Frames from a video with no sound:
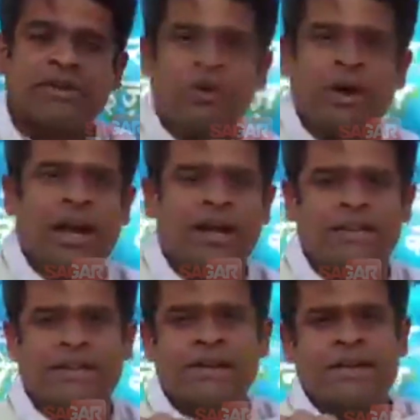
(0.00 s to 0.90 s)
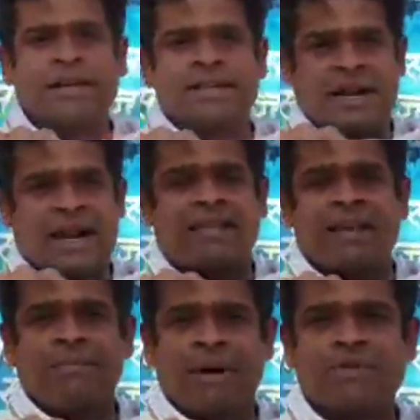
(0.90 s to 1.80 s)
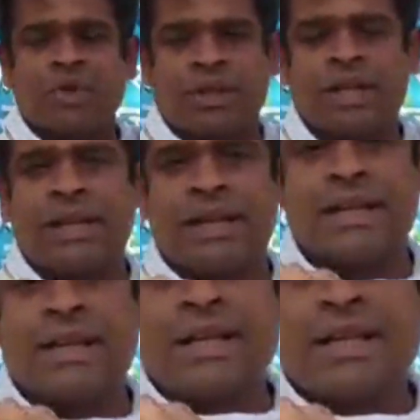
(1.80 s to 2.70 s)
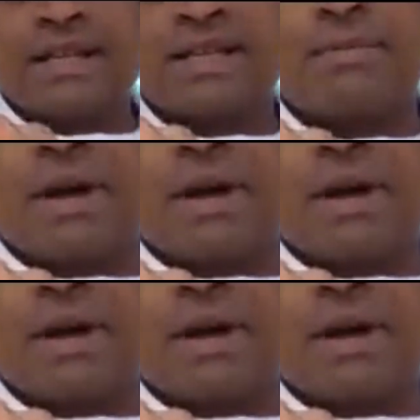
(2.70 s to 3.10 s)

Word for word: जो हैंड सैनिटाइजिंग पंप्स होते हैं इसके